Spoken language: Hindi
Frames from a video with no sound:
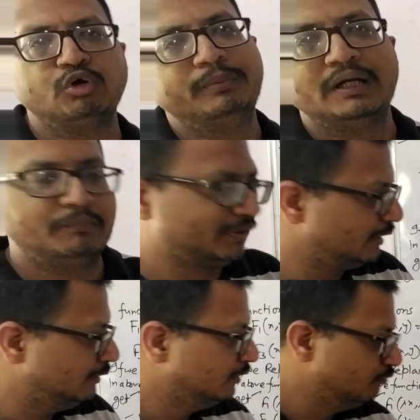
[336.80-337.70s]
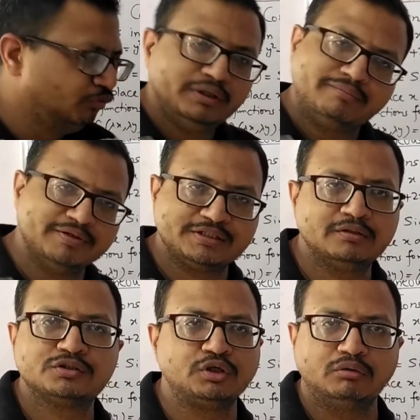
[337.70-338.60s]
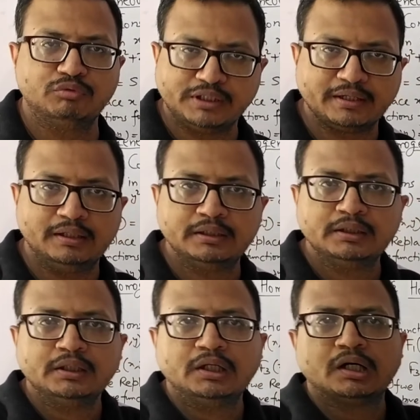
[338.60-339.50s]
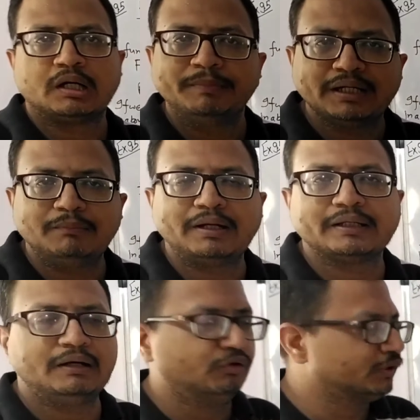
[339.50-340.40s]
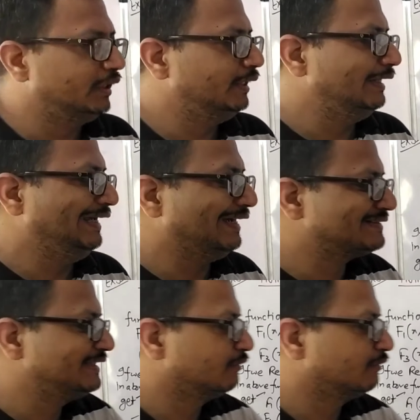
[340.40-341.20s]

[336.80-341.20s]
तो भी हमारा वो इक्वेशन सॉल्व हो जाएगा कभी कभार क्या होता है एक्स